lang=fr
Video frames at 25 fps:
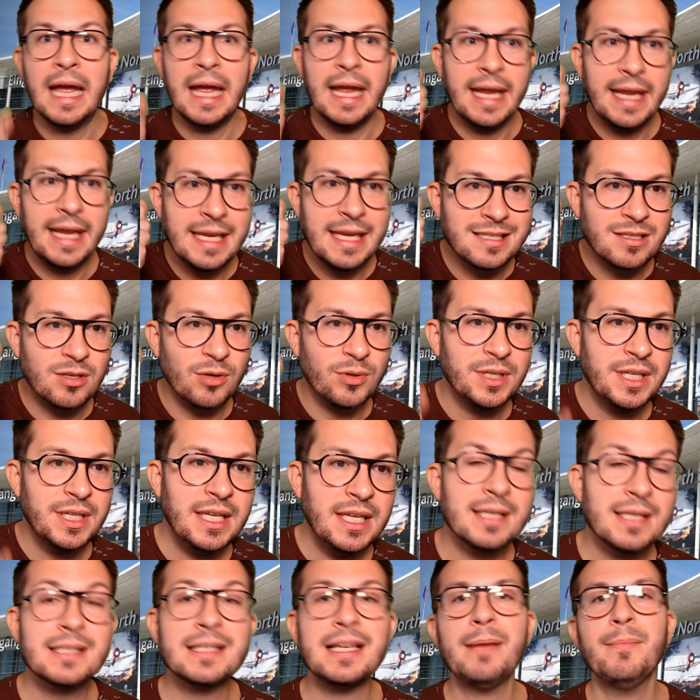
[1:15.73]
et Sony,
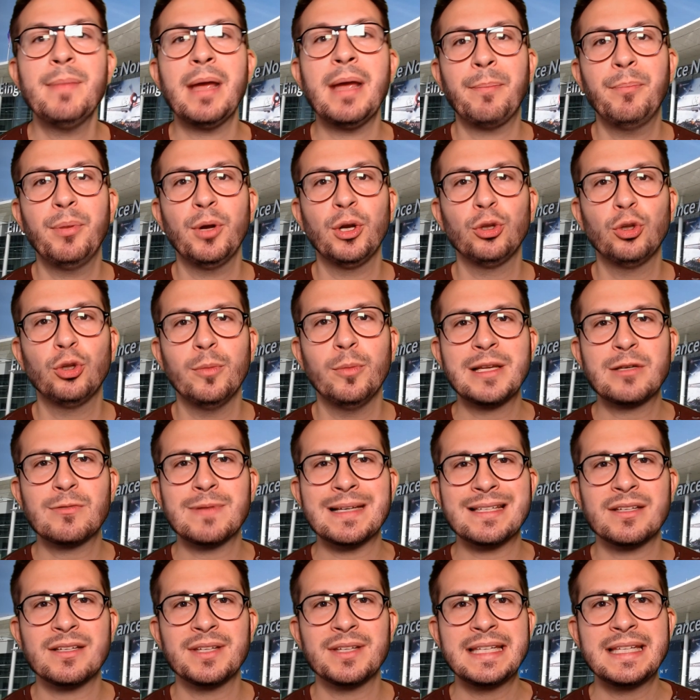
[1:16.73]
Cyberpunk
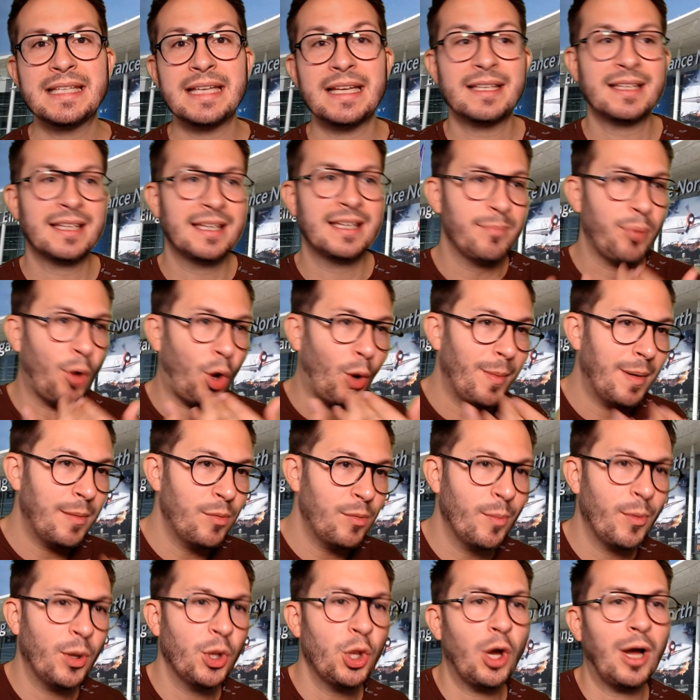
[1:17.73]
2077 qui
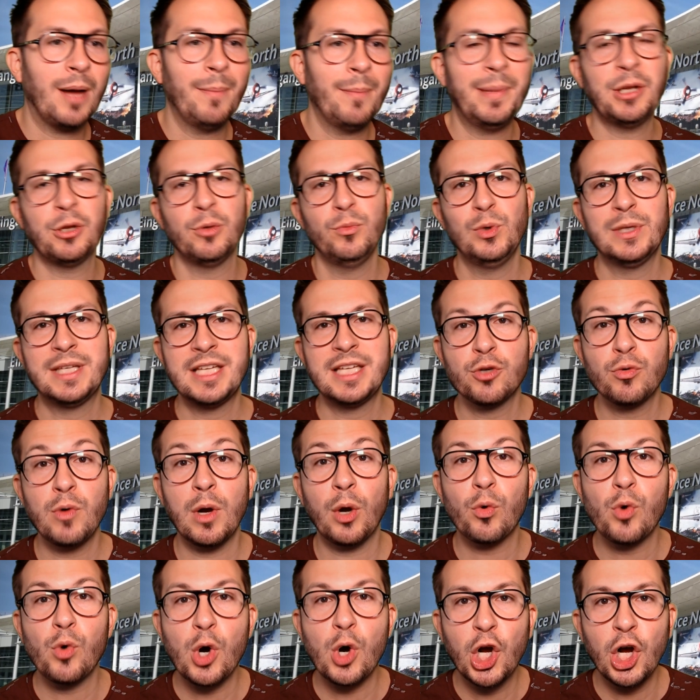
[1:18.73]
probablement n'aura pas de multijoueur
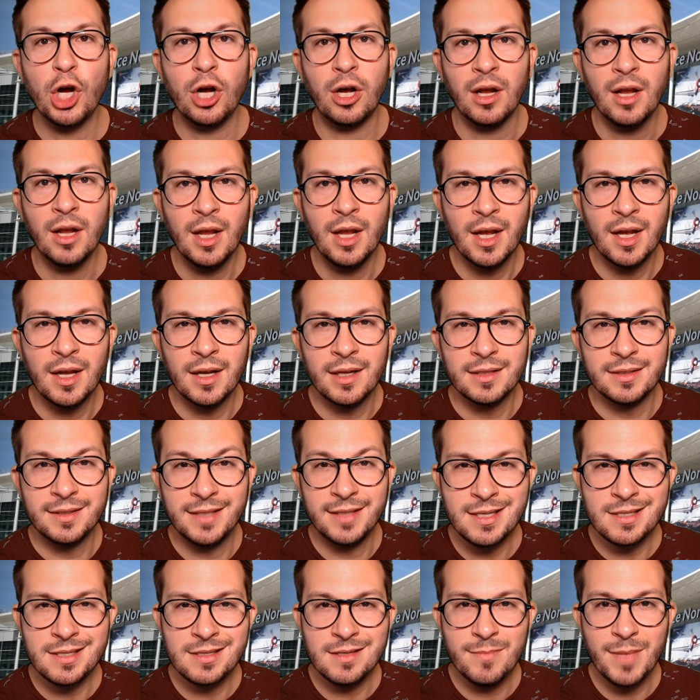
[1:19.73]
ou encore
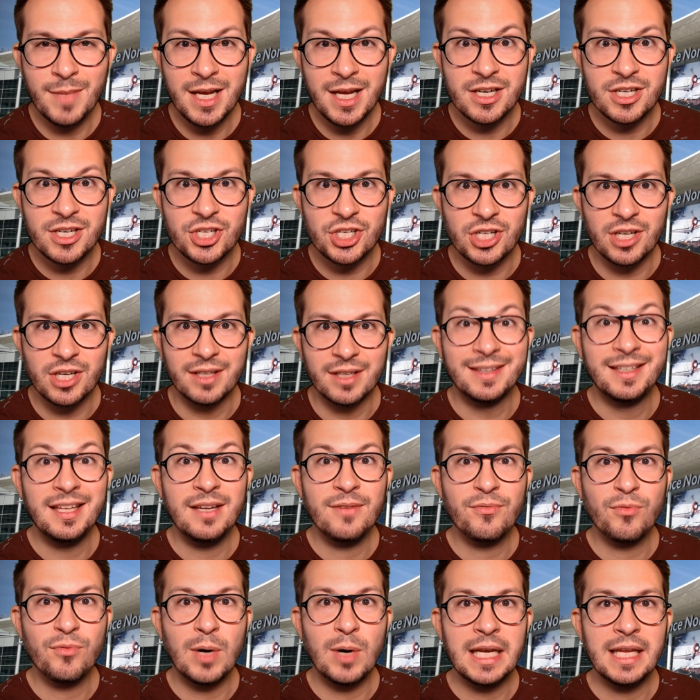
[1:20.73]
des images
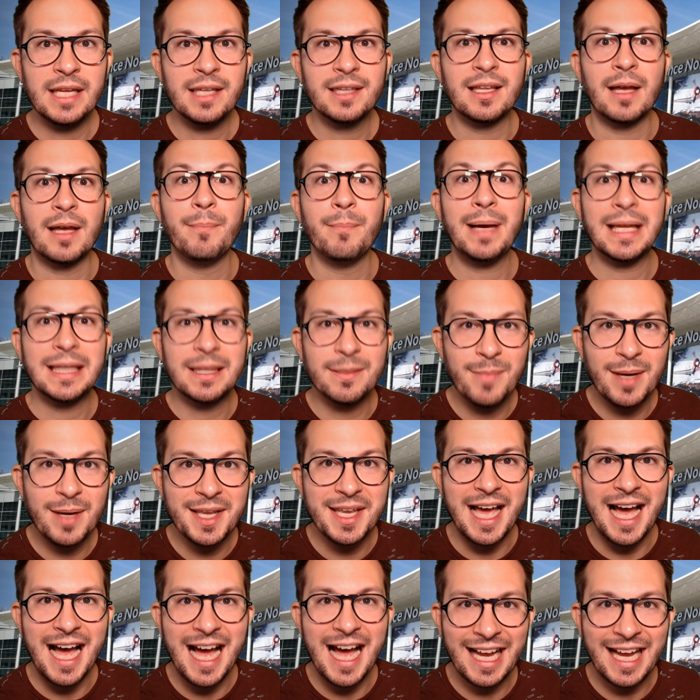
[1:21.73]
dévoilées d'un Batman
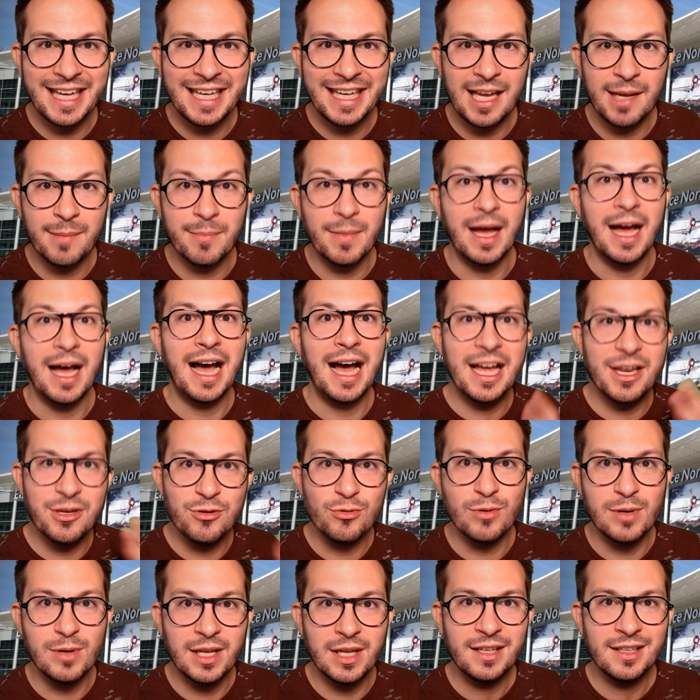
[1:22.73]
Arkham
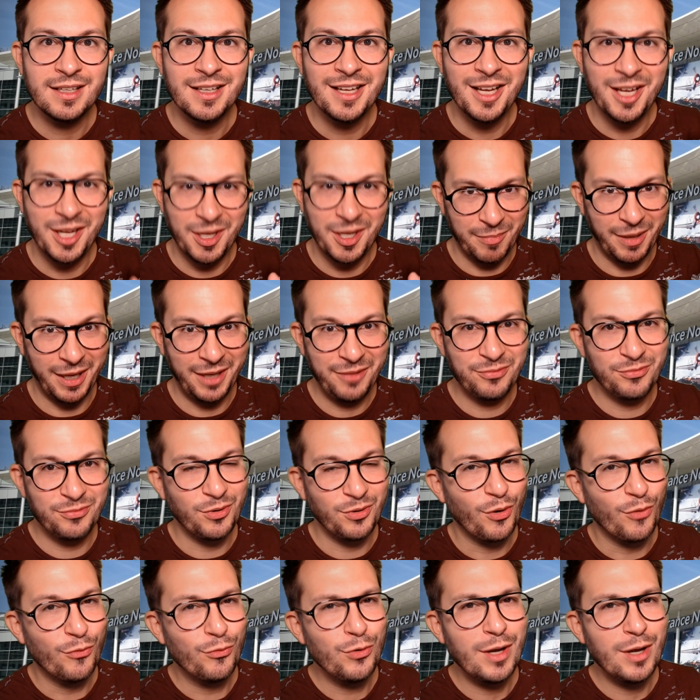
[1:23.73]
annulé. Bref,
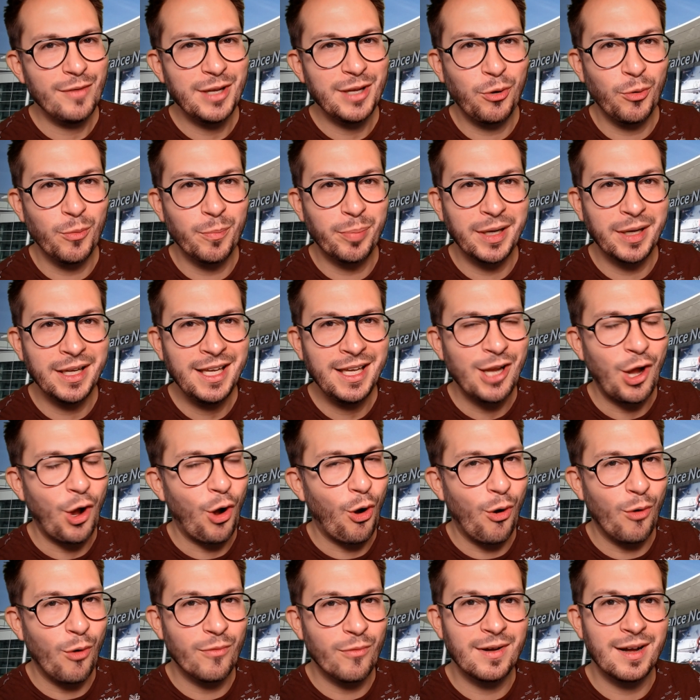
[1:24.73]
vous l'avez compris,
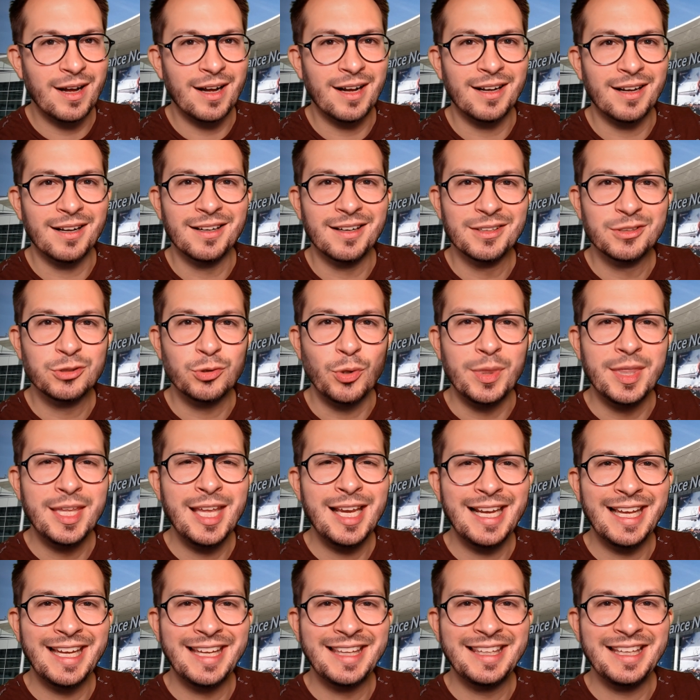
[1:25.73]
on va se
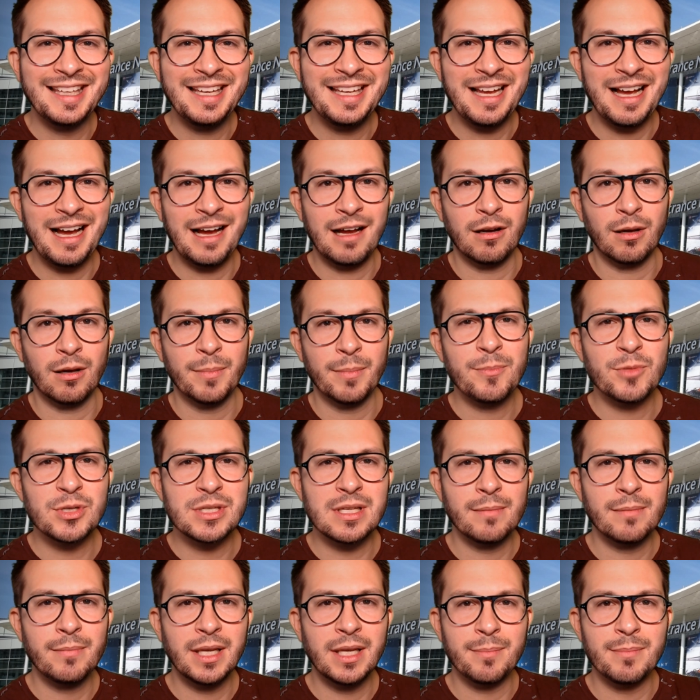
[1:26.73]
délecter. Alors mesdemoiselles,
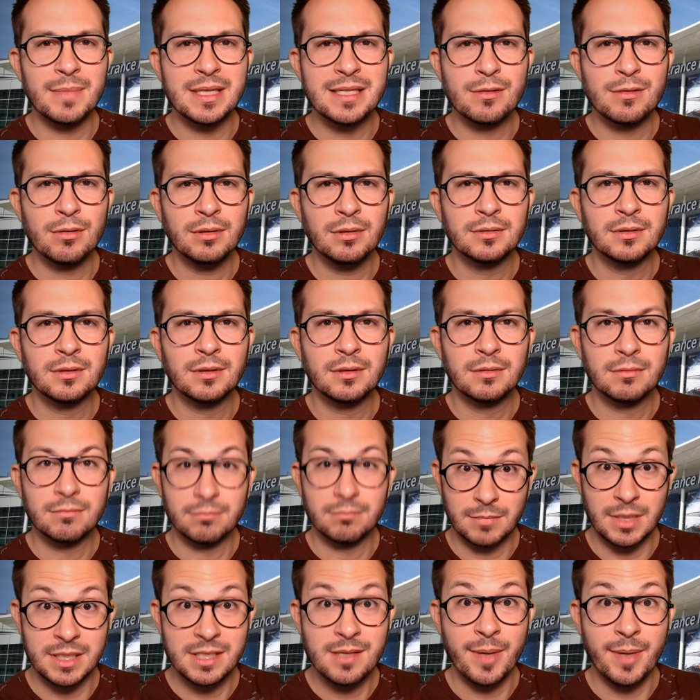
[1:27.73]
mesdames, messieurs,
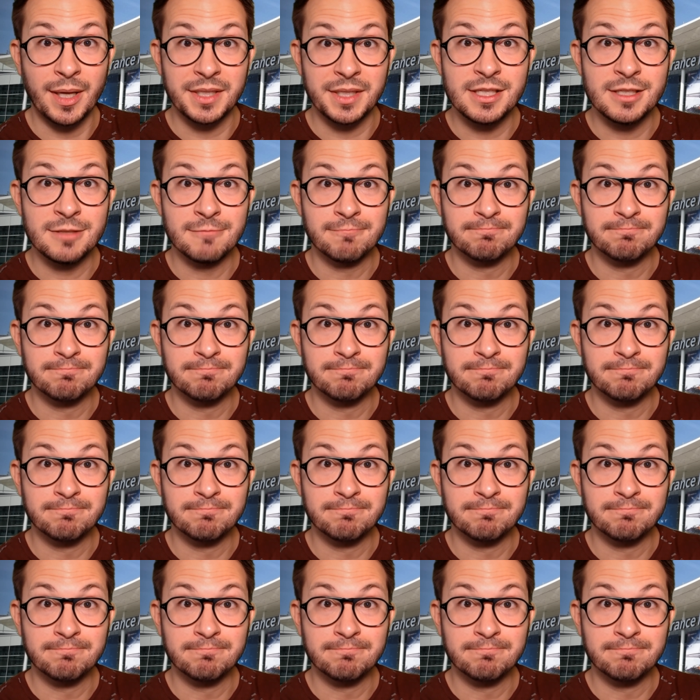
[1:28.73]
bah c'est parti.